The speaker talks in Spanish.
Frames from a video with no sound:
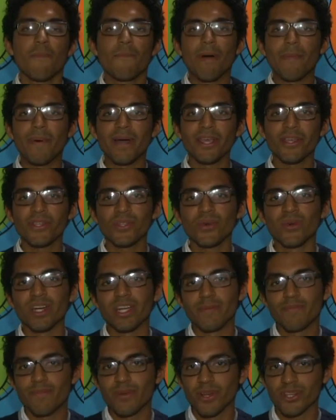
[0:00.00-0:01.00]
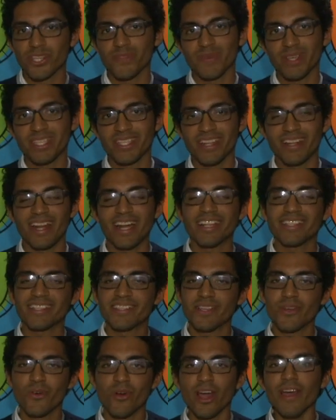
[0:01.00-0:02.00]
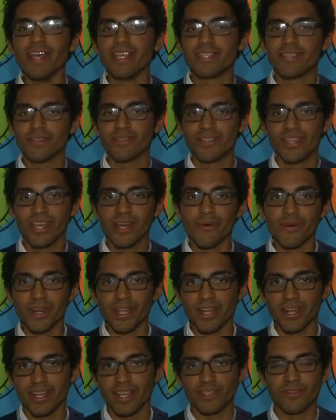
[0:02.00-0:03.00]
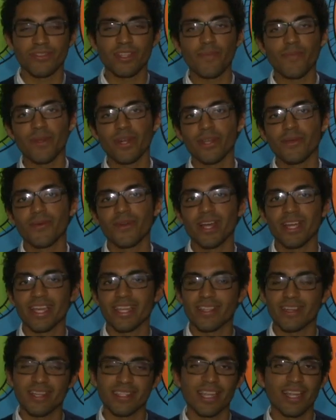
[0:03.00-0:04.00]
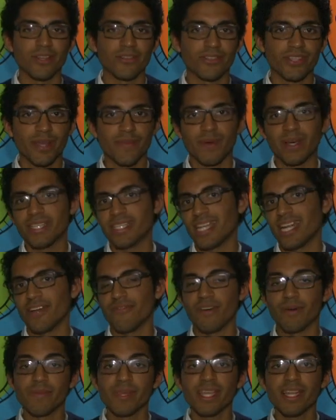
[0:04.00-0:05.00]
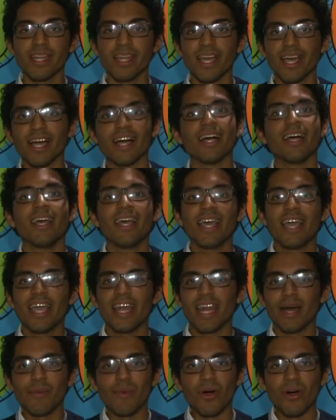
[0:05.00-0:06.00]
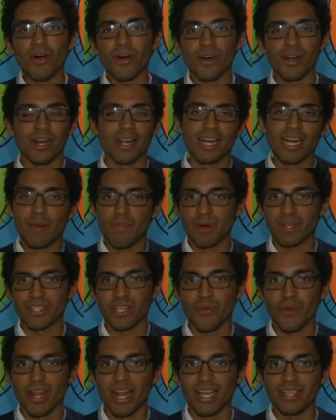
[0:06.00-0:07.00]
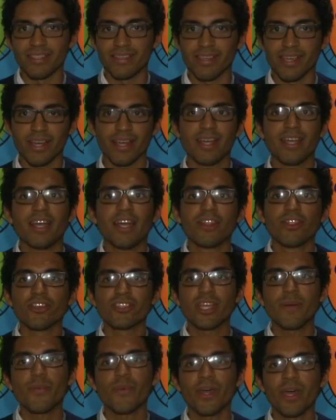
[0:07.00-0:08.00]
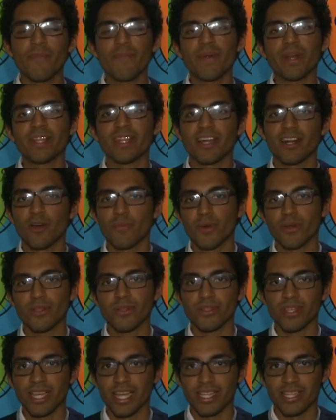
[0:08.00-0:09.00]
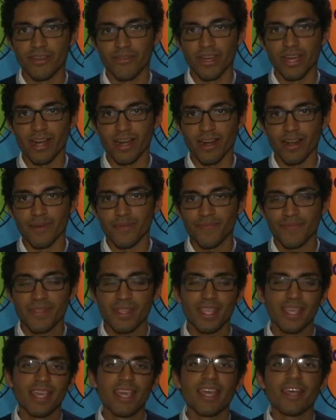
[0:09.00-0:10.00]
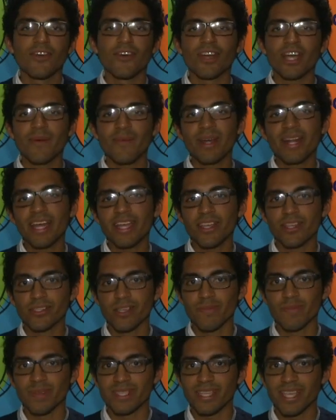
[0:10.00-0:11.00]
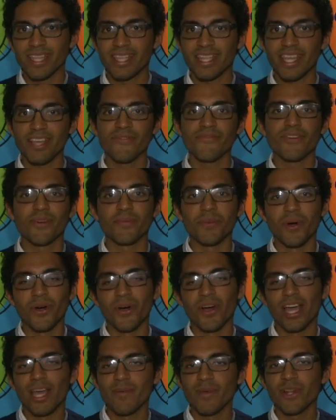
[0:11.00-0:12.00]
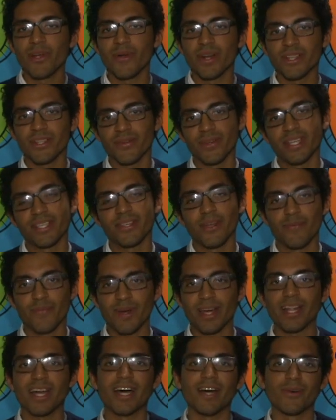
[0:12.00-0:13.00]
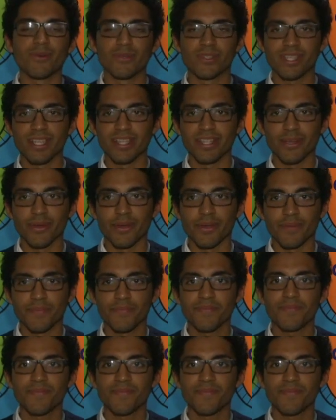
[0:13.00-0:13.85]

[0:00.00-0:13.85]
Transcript: Papá Youtuber, próxima a estrenarse este jueves 11 de abril, es una película que trata los temas de la familia, el amor, la perseverancia. No se pueden perder la oportunidad de verla. Con cámara de Joseph Vicente informó Emilio Bertobeso para USIL TV.